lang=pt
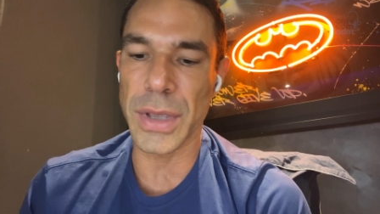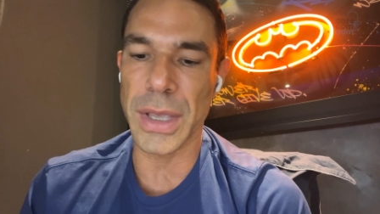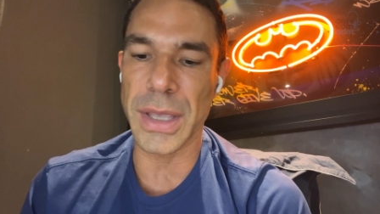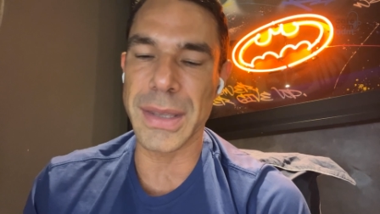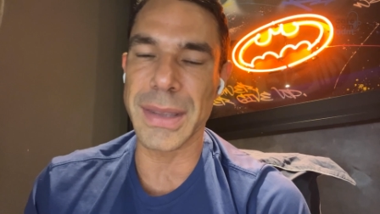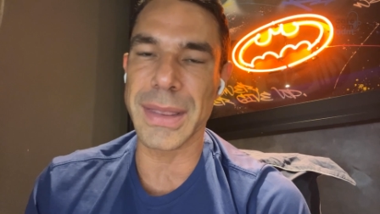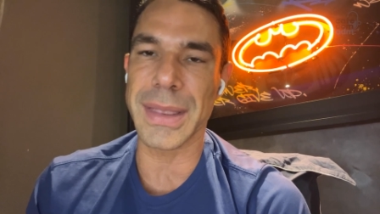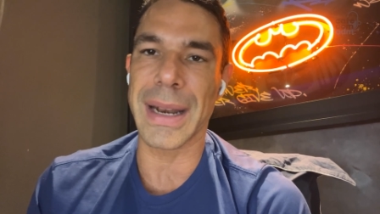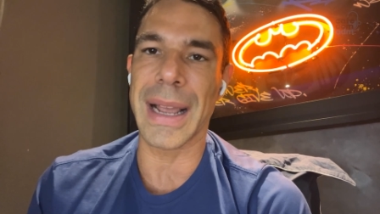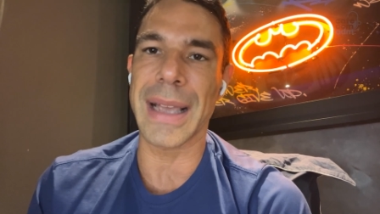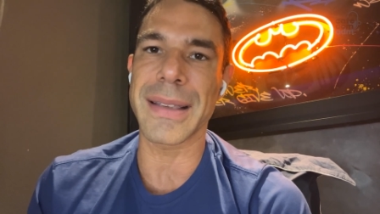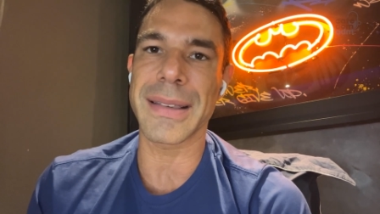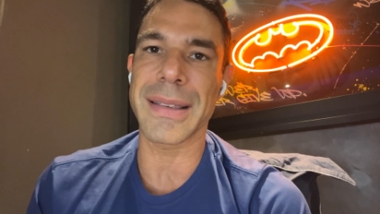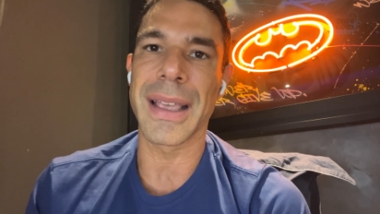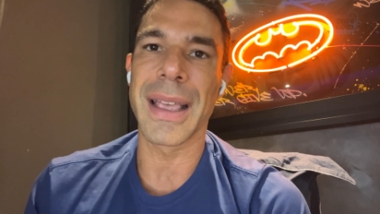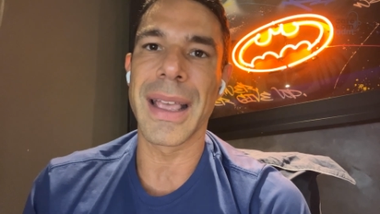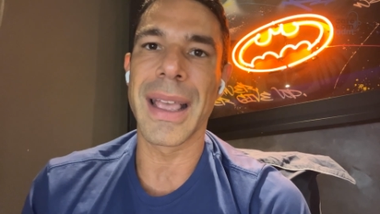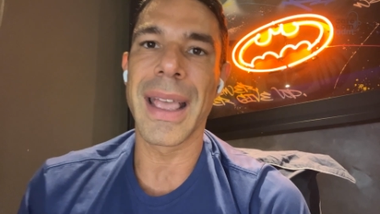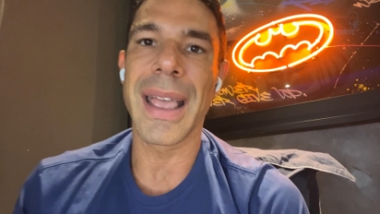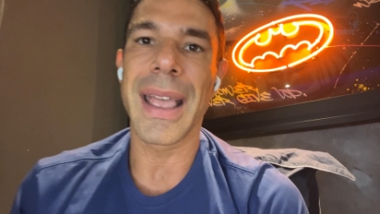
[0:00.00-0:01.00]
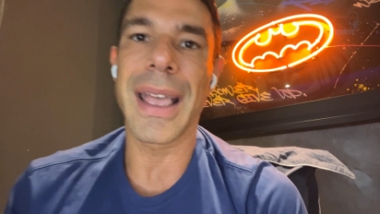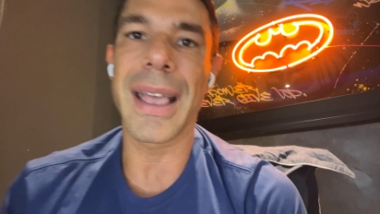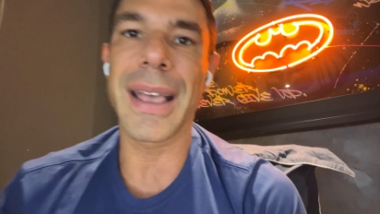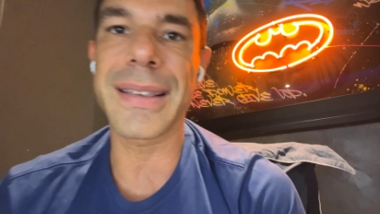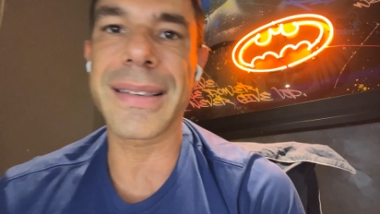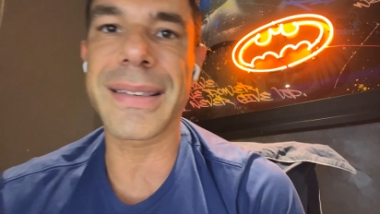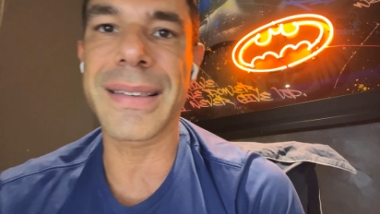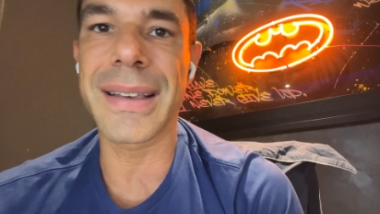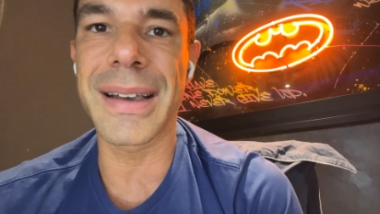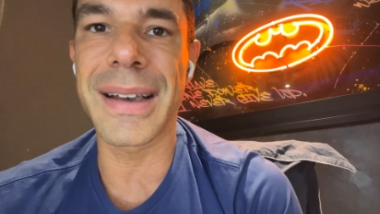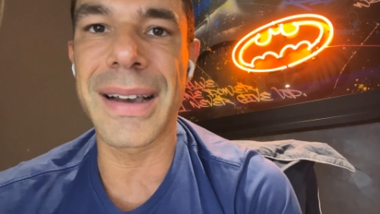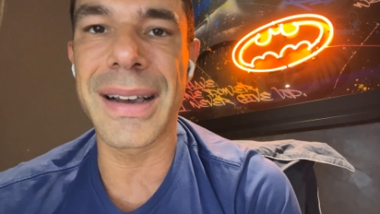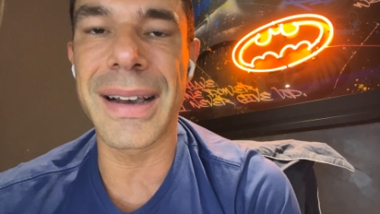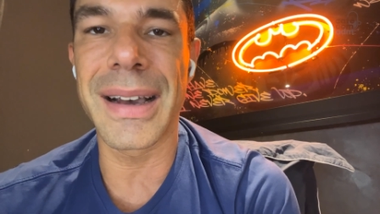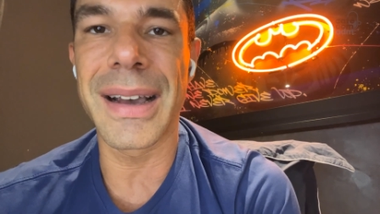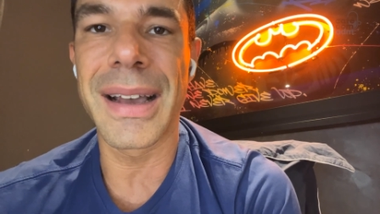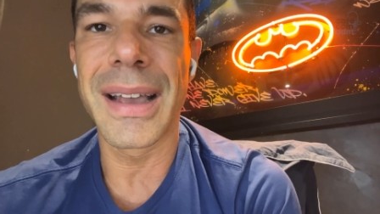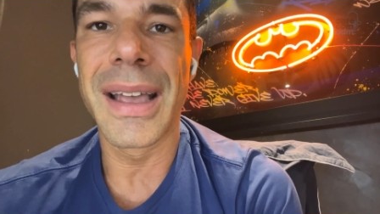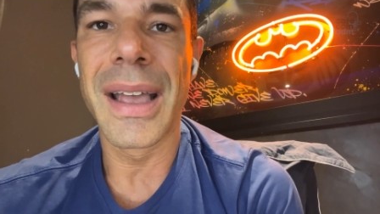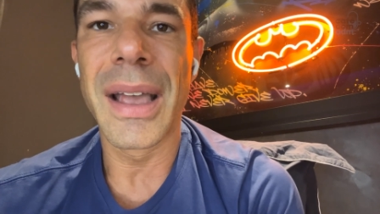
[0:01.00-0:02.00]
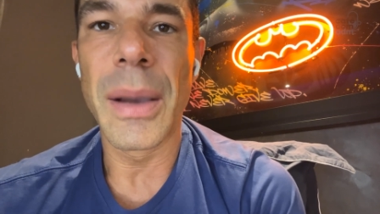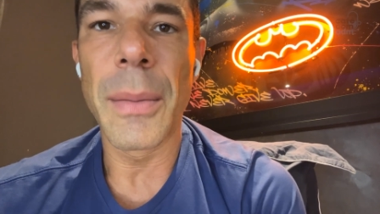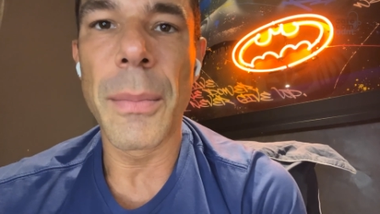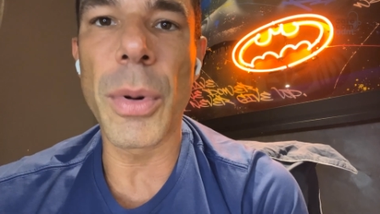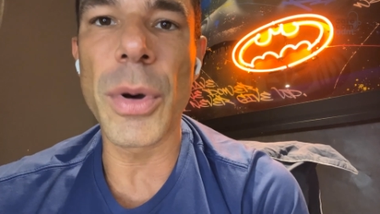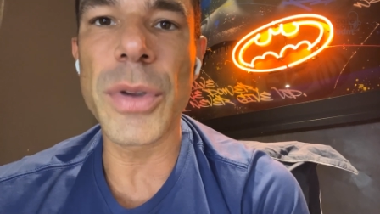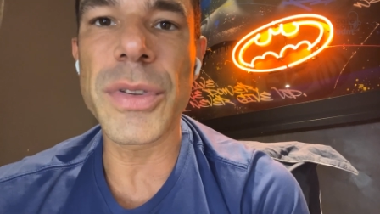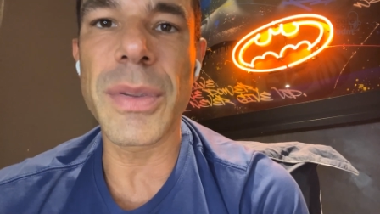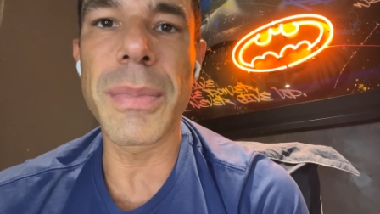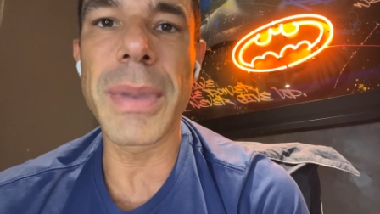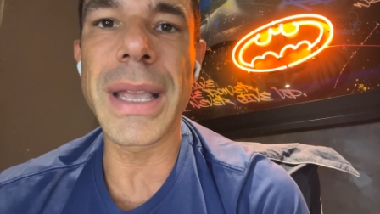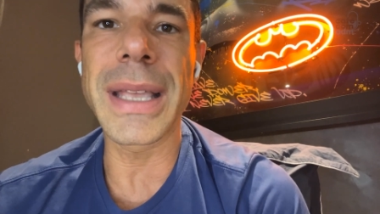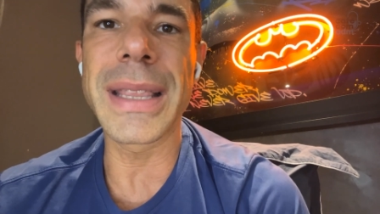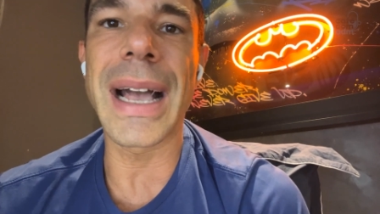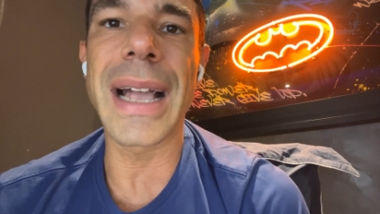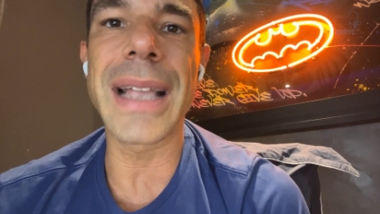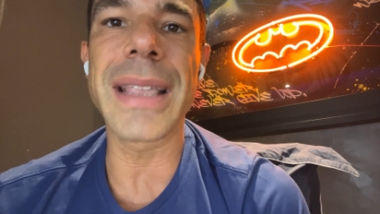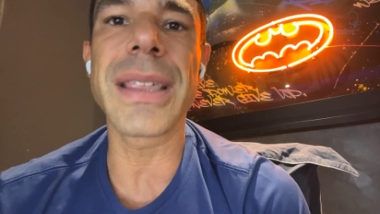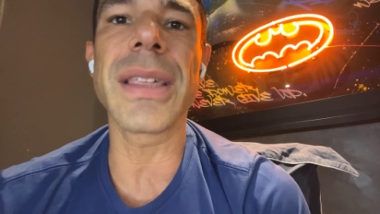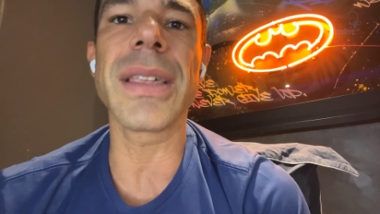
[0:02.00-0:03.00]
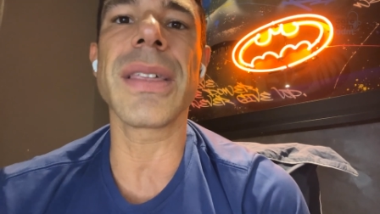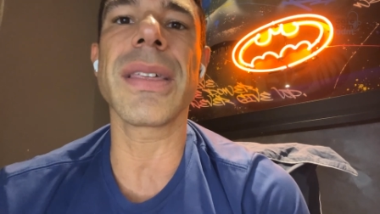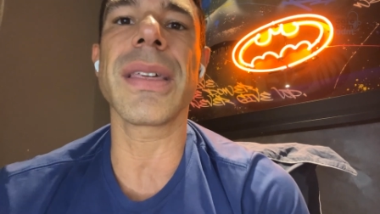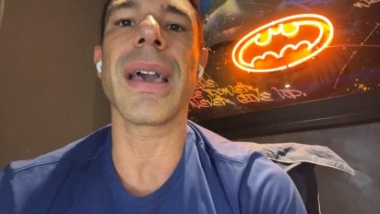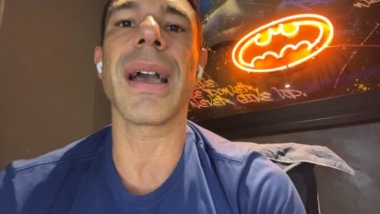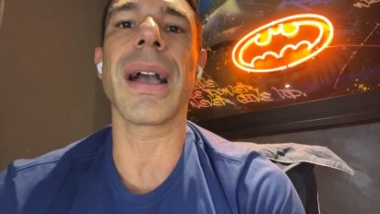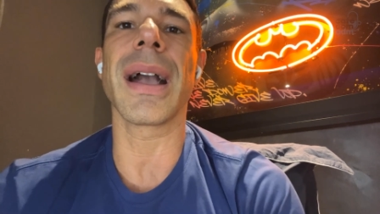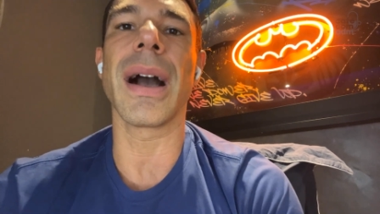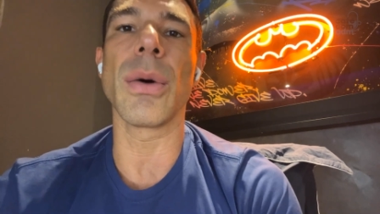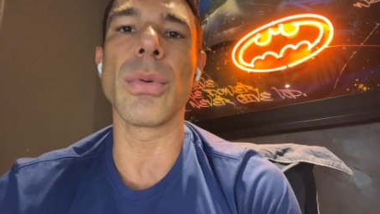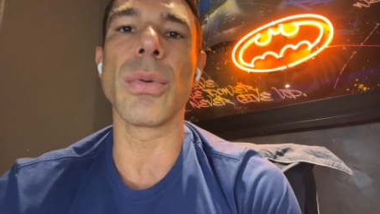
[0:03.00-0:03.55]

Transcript: que te traz essa possibilidade de enxergar